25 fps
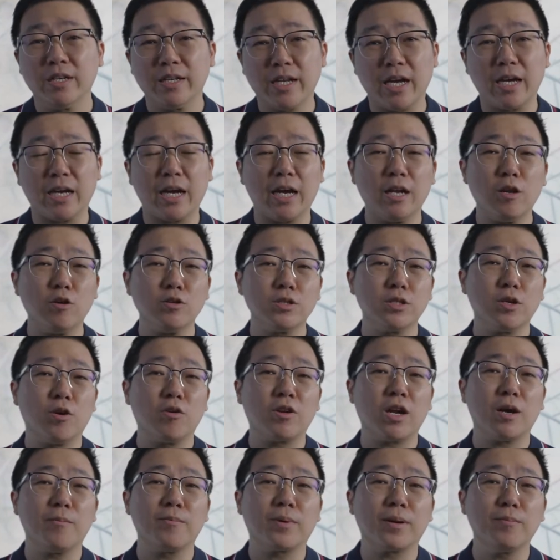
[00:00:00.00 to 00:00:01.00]
Nah, kalau
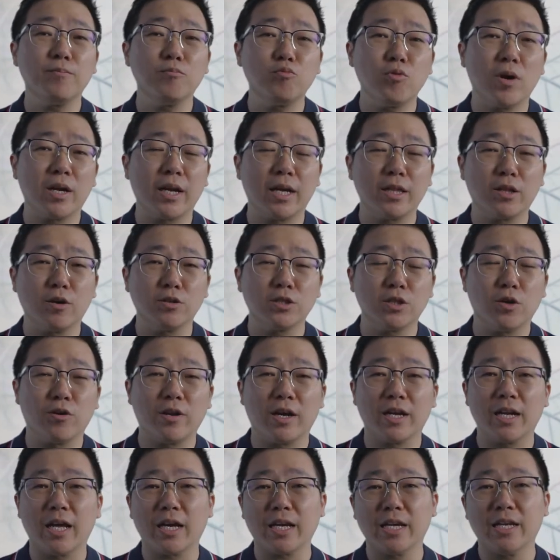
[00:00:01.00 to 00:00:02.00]
seorang perempuan atau
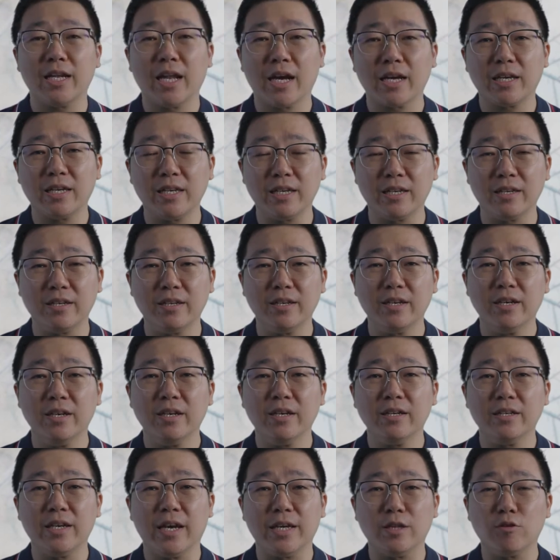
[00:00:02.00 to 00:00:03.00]
seorang laki-laki
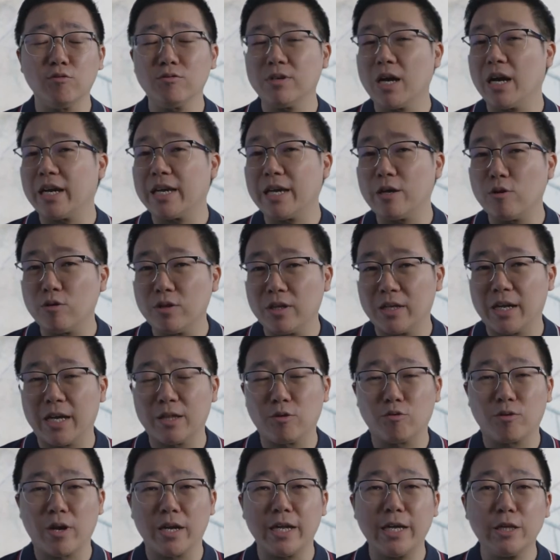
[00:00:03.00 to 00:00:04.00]
yaitu nggak ngikutin
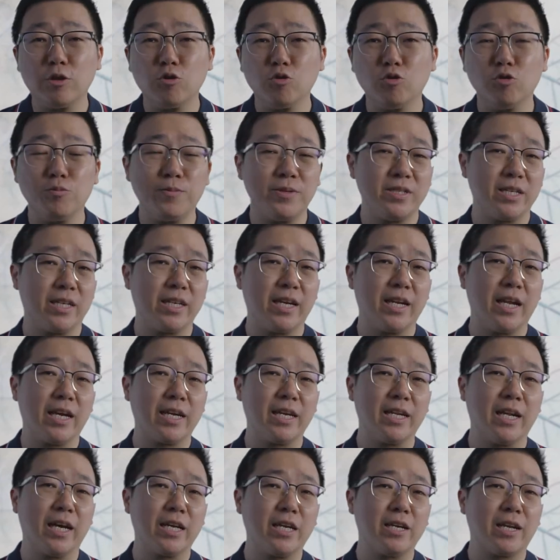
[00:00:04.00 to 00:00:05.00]
aturan itu, misalnya
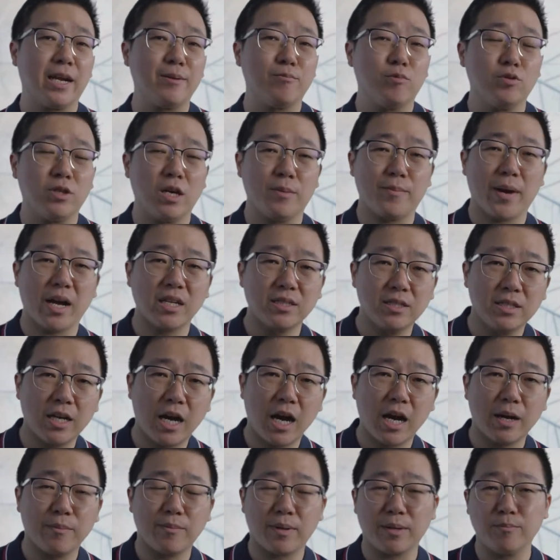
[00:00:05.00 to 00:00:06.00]
laki-laki rambutnya
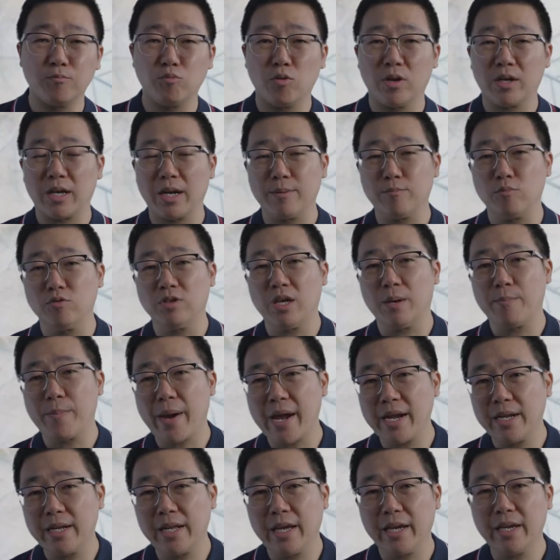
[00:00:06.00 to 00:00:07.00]
panjang, perempuan rambutnya
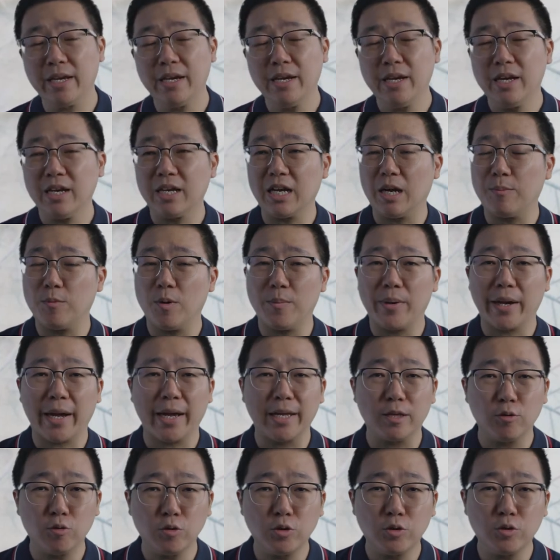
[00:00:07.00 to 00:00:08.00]
pendek, nggak mau
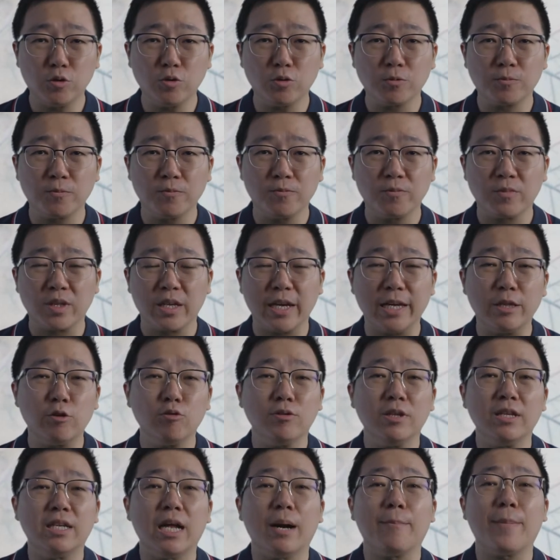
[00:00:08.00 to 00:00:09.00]
pakai tudung, itu
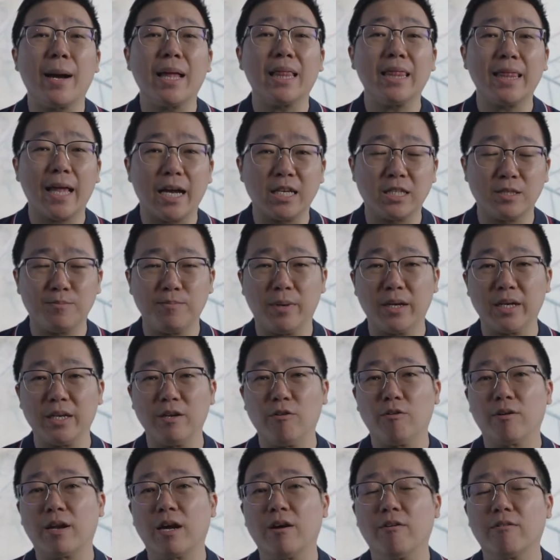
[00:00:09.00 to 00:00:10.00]
tidak pantas
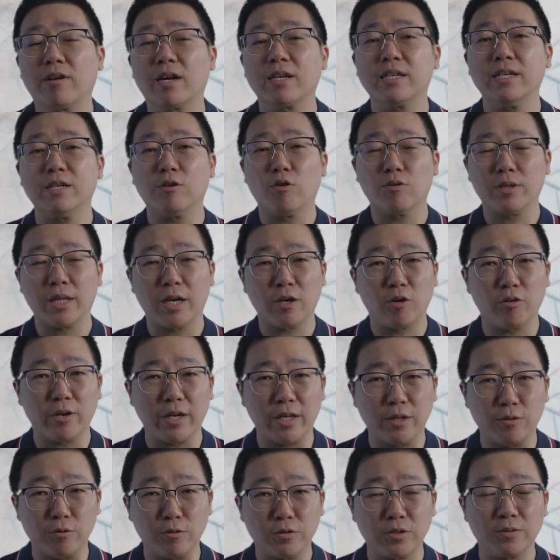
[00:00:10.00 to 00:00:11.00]
bagi orang-orang di kota
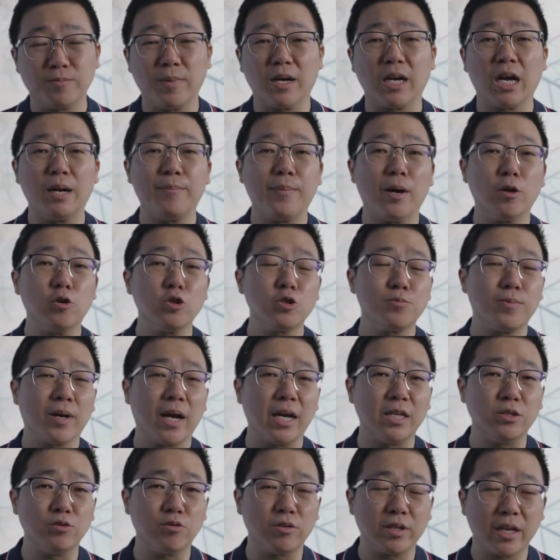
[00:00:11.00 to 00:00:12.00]
Korintus. Maka Paulus
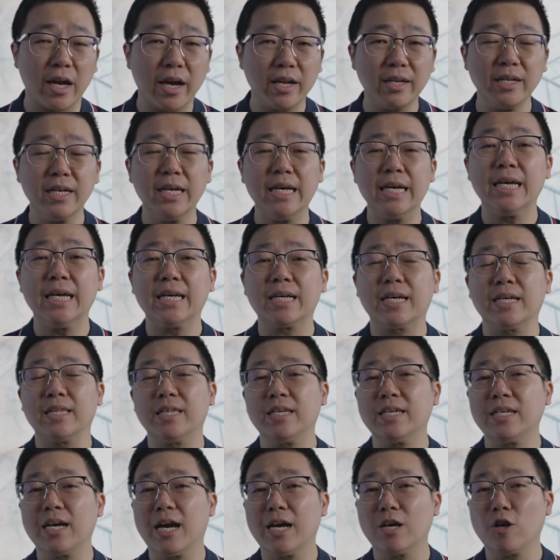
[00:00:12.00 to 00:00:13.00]
menganjurkan
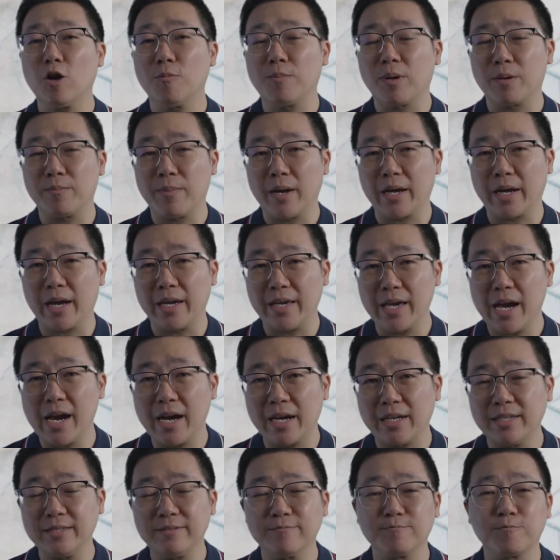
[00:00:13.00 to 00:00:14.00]
ketika engkau
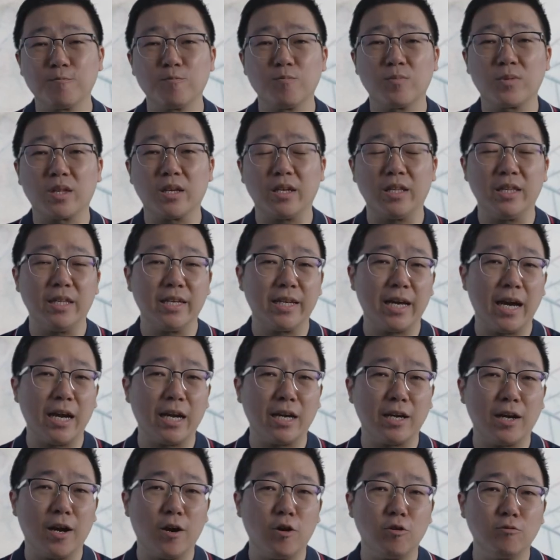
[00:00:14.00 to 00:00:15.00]
berpakaian, ketika
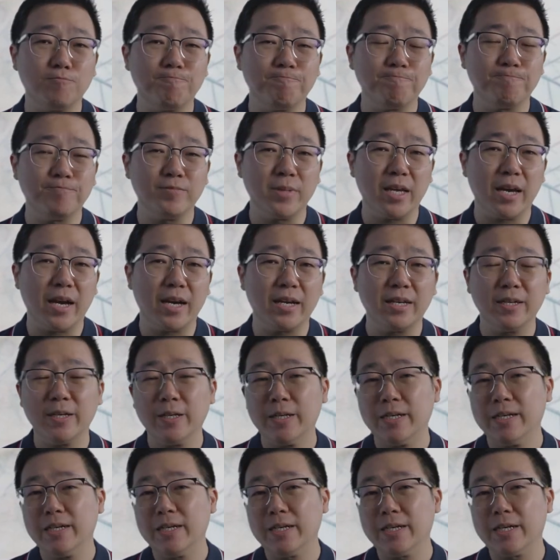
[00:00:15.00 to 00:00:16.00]
engkau ya
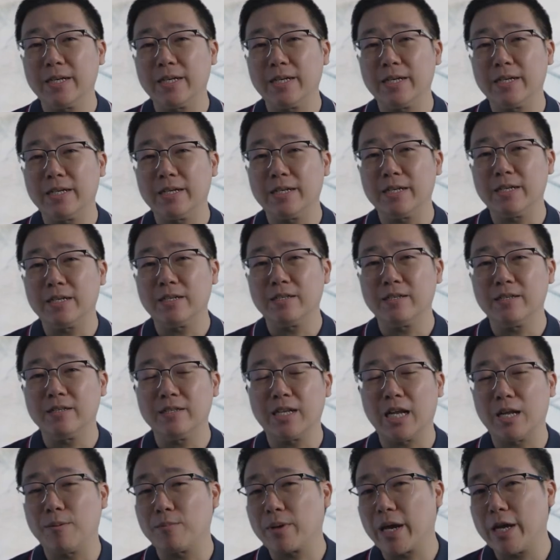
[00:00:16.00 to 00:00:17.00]
Uh,
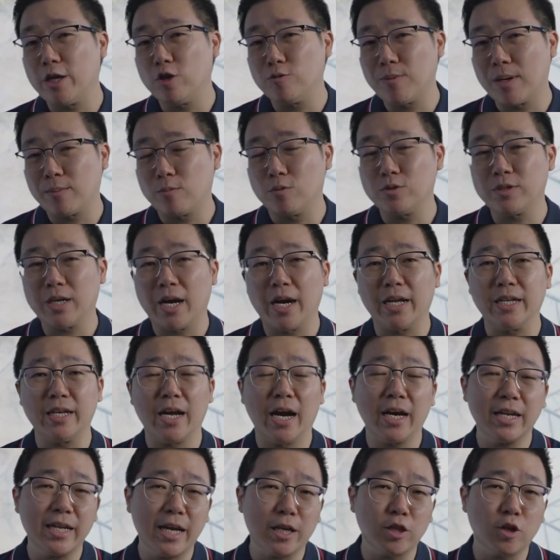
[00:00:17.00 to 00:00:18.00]
dalam kehidupanmu
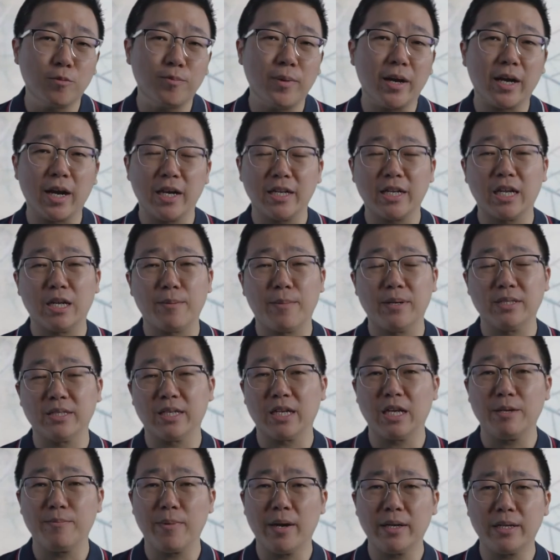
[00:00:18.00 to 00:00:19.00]
sehari-hari atau bahkan dalam
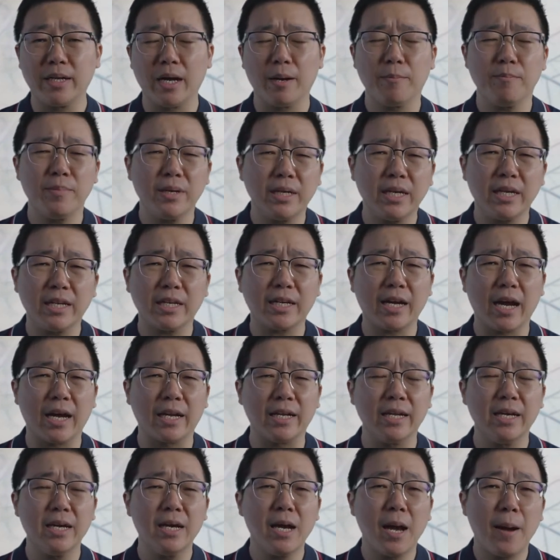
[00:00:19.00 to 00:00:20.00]
acara ibadah,
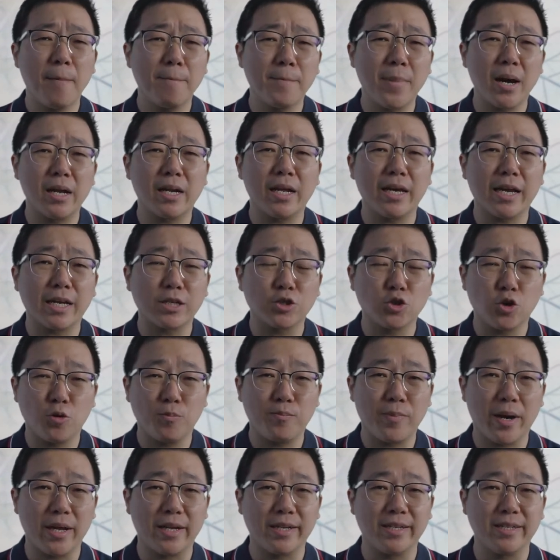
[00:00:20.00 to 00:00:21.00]
pikirkan mana yang
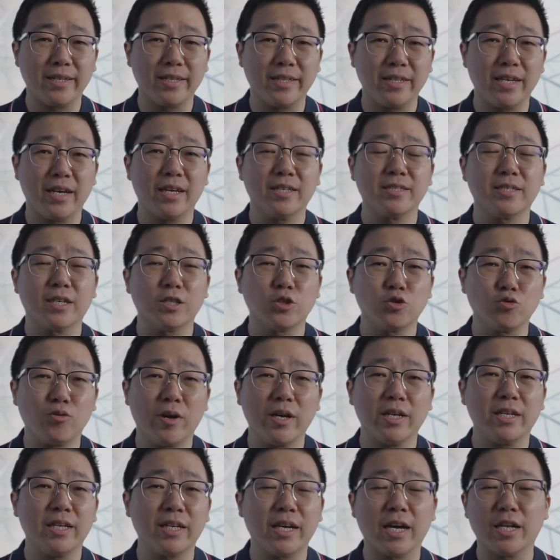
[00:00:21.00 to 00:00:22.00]
sopan ya
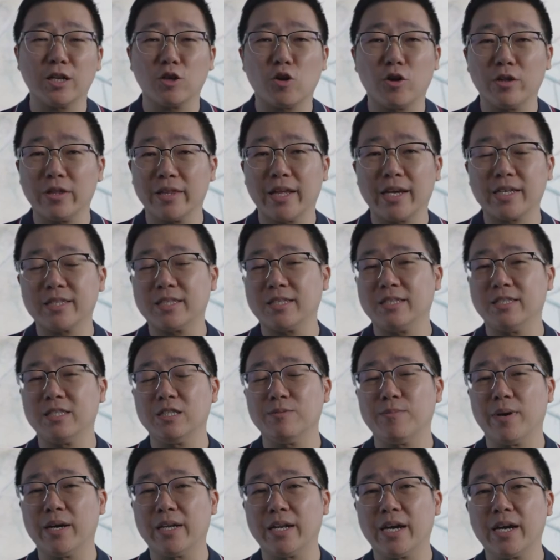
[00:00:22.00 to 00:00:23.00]
sesuai dengan konteks
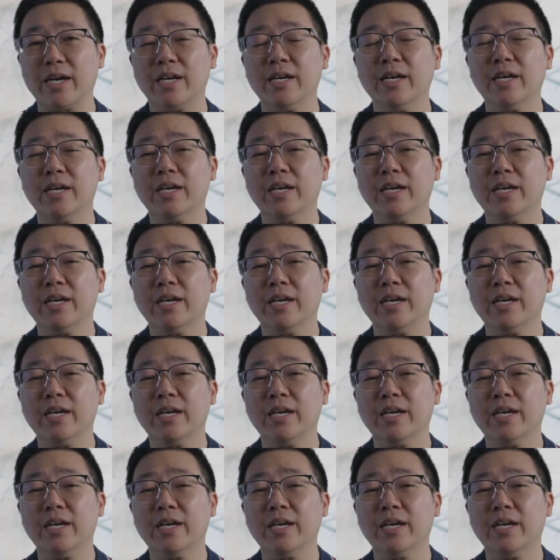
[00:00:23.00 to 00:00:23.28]
di mana